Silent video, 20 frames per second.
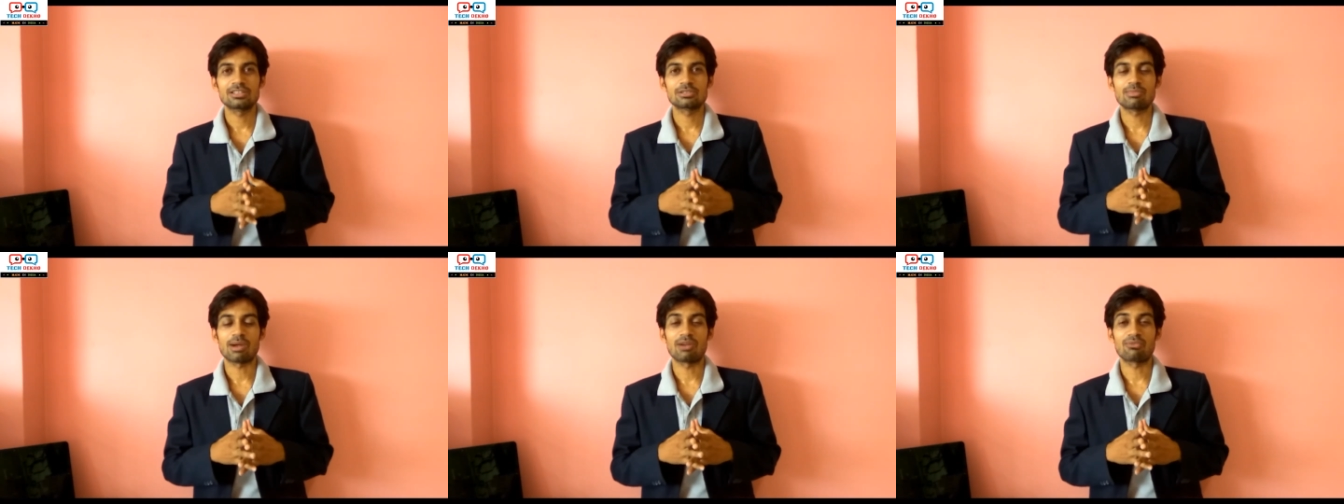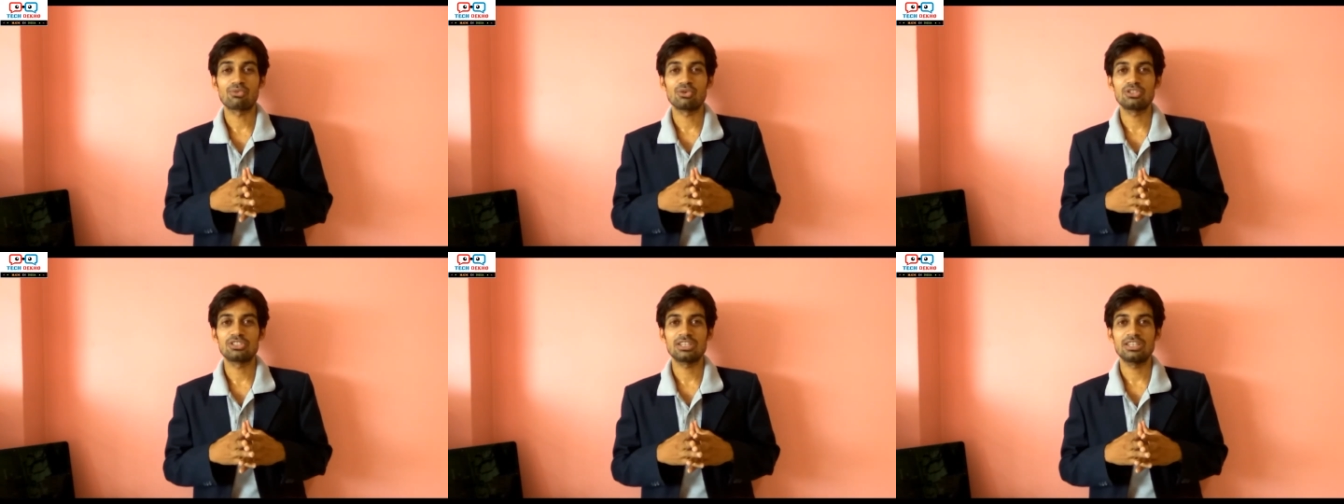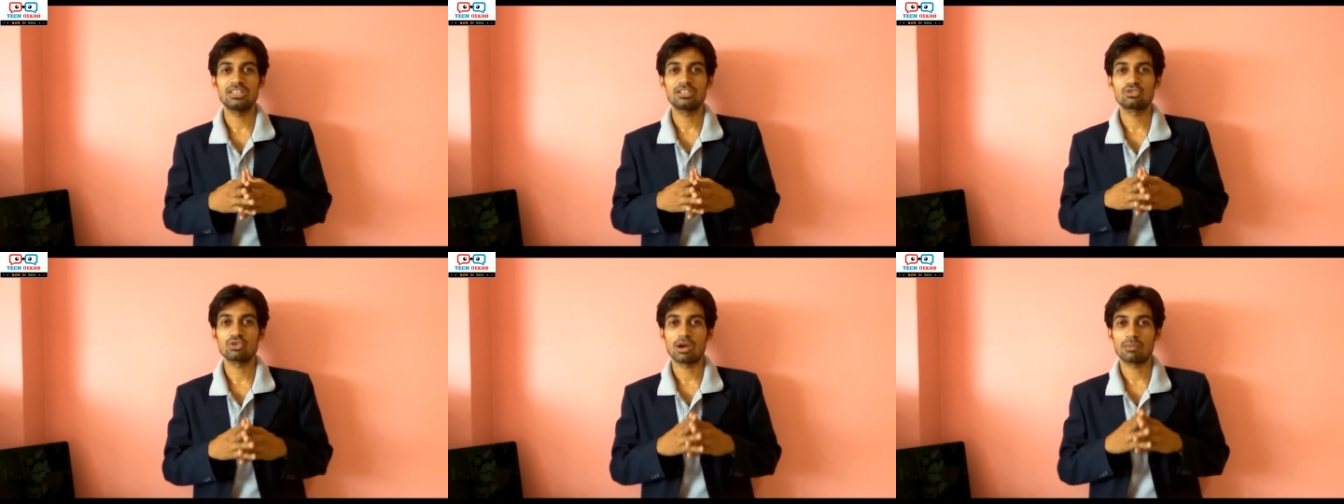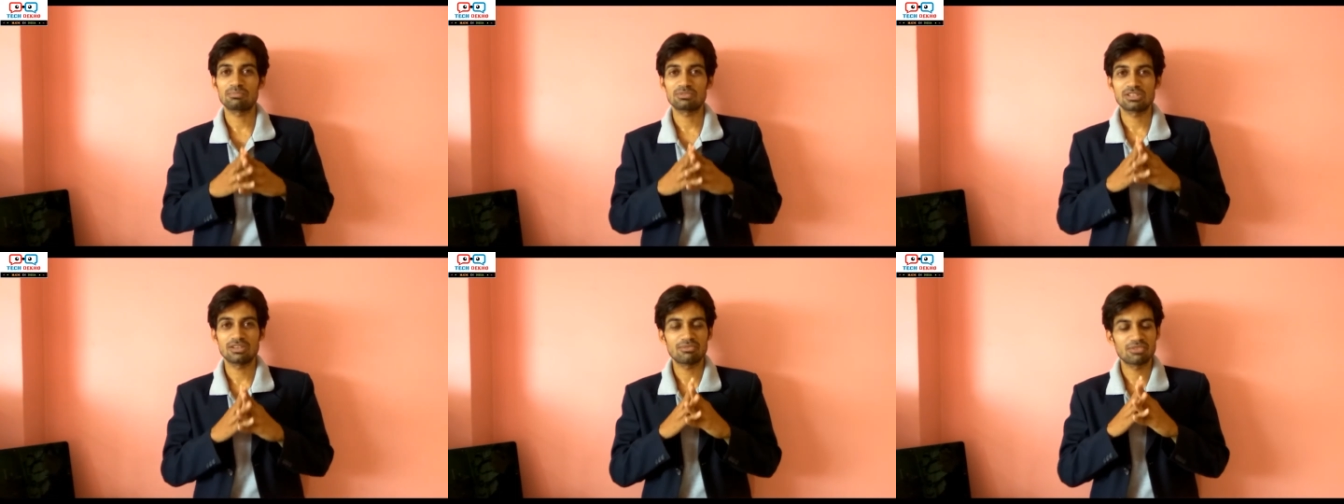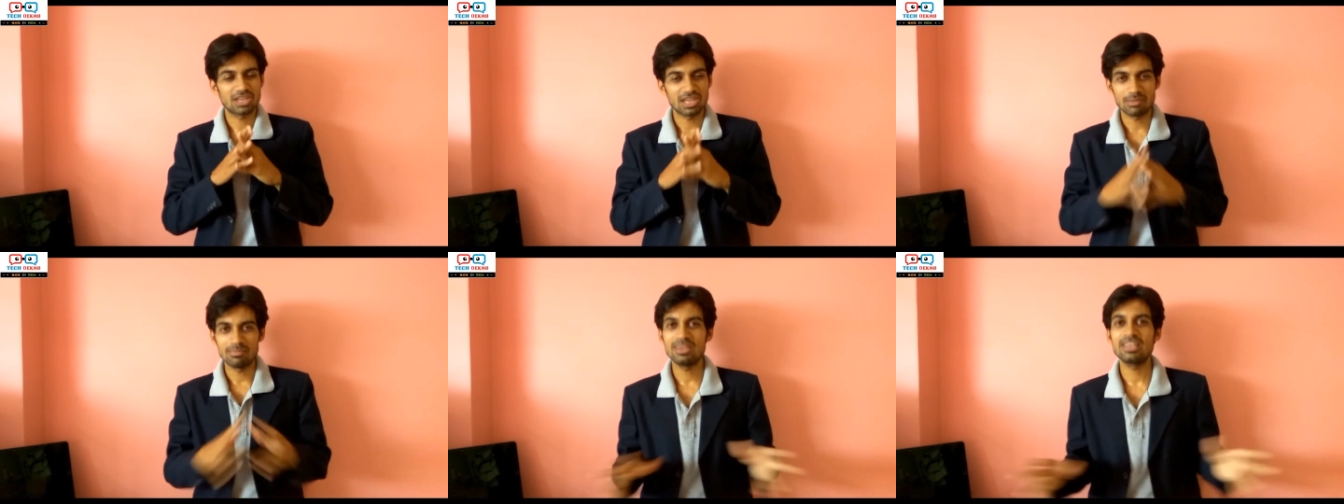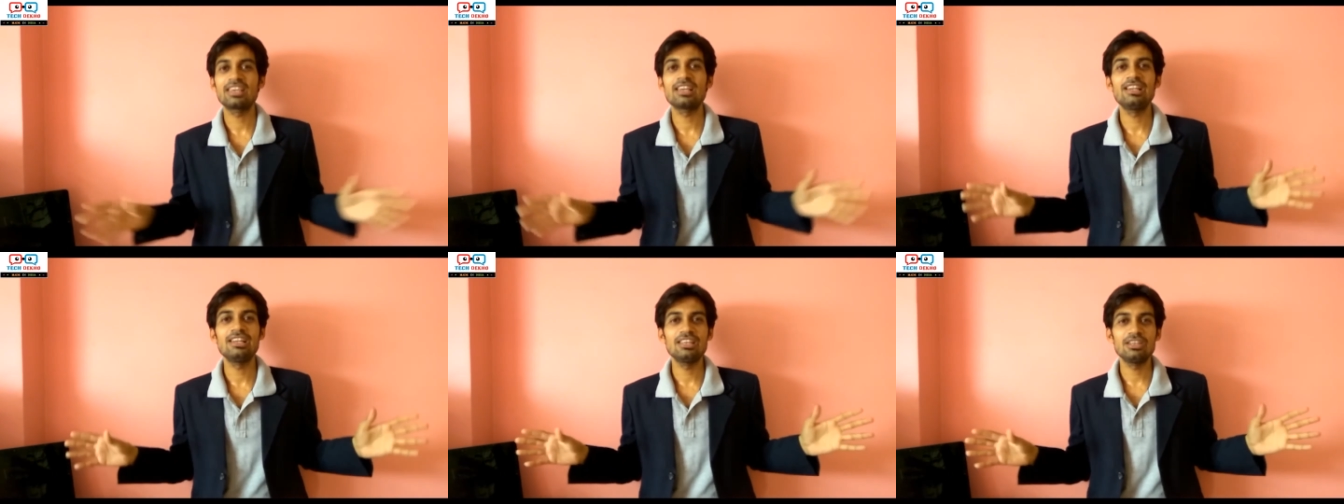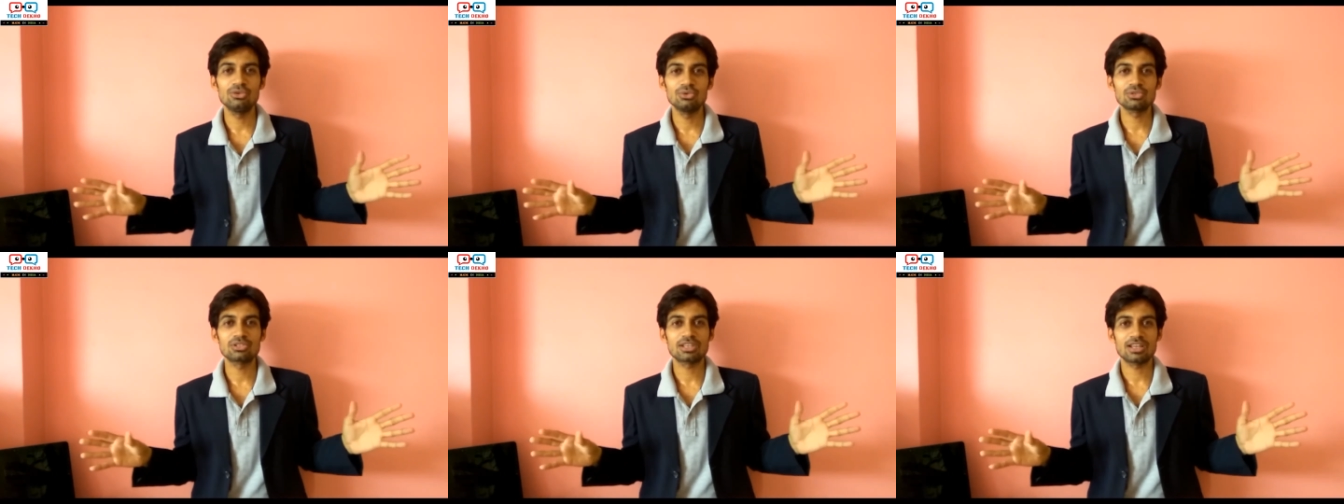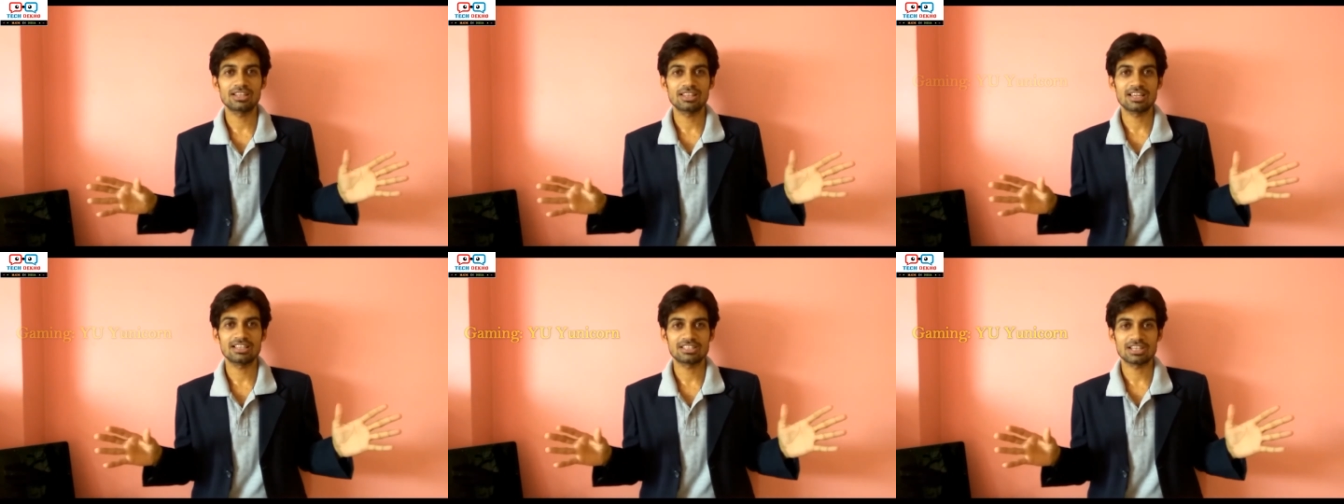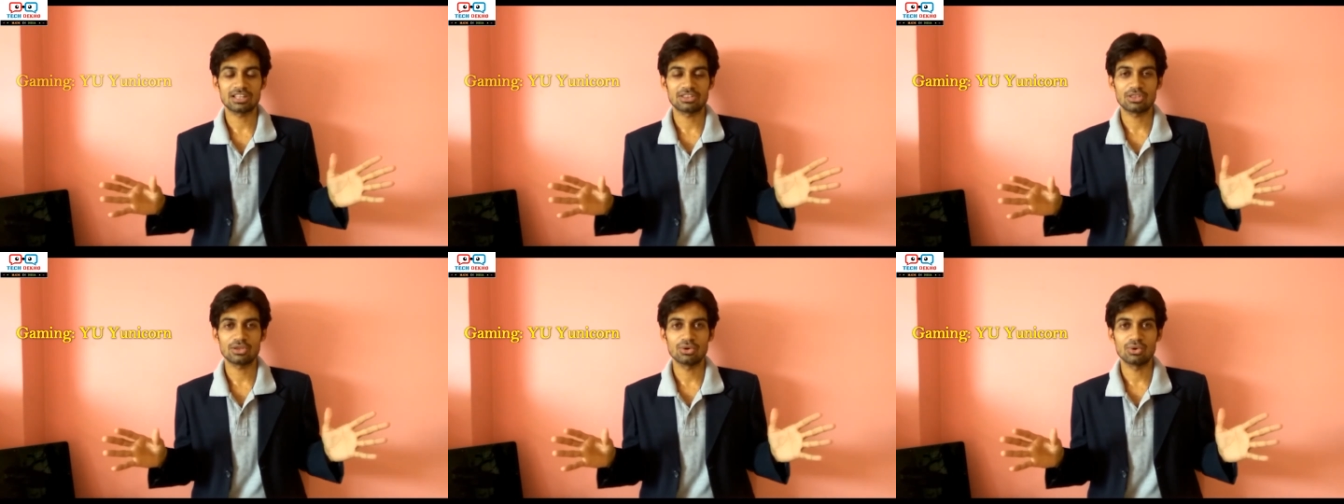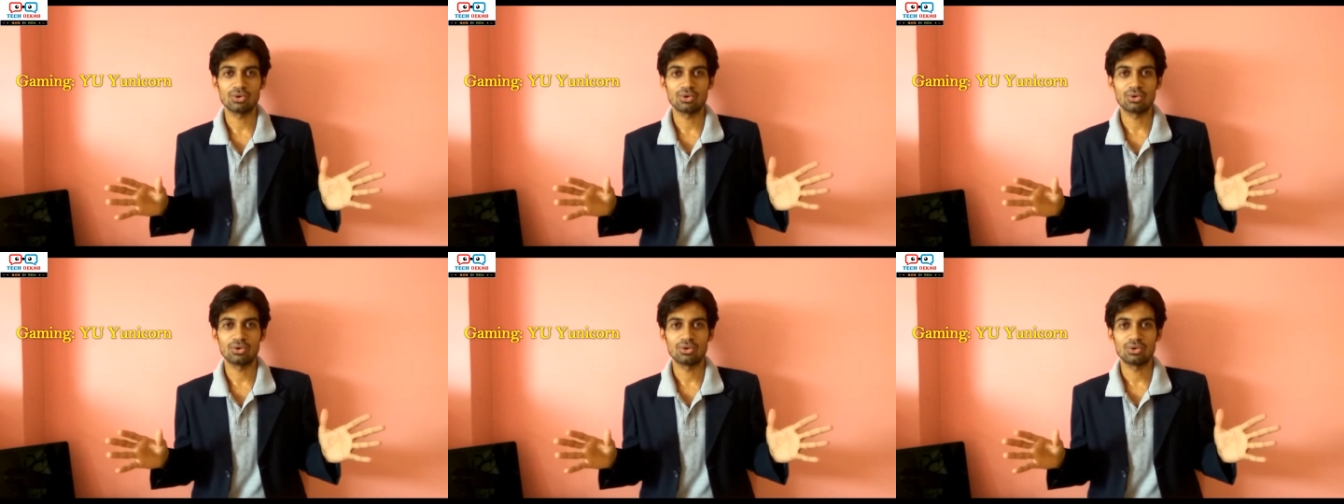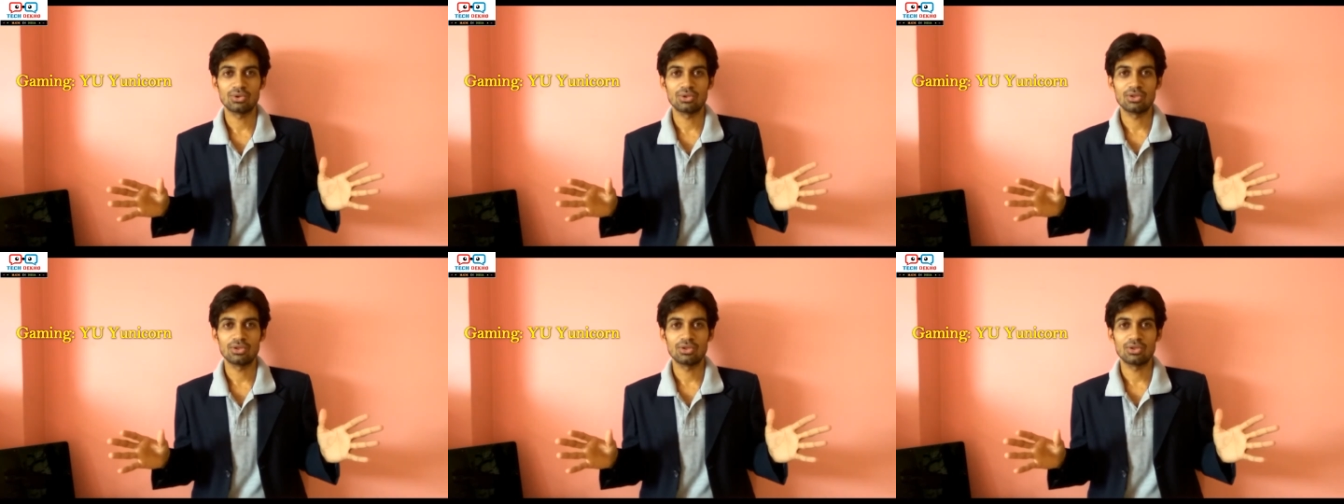स्मार्टफोन चाहिए जो आप सिर्फ गेमिंग के लिए यूज़ करना चाहते हो